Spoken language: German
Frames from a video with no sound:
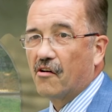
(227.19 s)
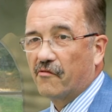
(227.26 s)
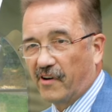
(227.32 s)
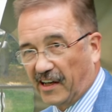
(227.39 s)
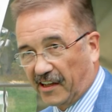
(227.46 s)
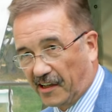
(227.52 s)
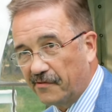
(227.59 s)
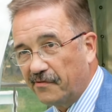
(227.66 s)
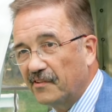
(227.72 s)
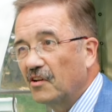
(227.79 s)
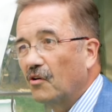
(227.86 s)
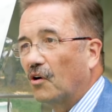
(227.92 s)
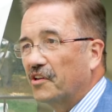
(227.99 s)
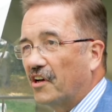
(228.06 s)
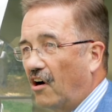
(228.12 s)
vergriffen
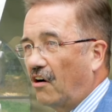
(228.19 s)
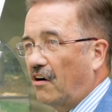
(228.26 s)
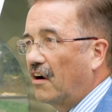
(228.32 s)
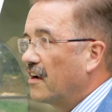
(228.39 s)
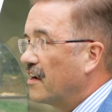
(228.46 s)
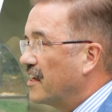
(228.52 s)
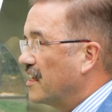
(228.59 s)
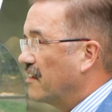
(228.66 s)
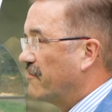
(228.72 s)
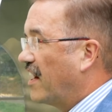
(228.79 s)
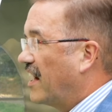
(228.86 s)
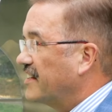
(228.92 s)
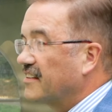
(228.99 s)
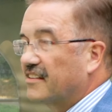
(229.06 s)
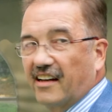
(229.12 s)
und auch in
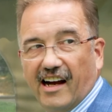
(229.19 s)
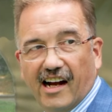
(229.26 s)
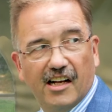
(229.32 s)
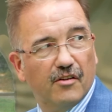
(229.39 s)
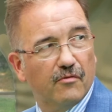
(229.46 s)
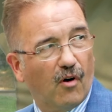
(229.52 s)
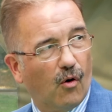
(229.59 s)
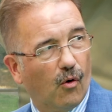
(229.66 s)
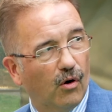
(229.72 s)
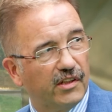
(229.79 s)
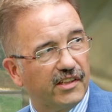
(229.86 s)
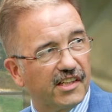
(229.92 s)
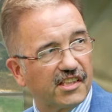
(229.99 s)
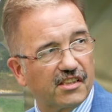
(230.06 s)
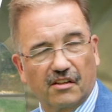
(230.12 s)
weiten Teilen
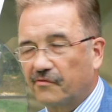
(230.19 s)
überholt ist.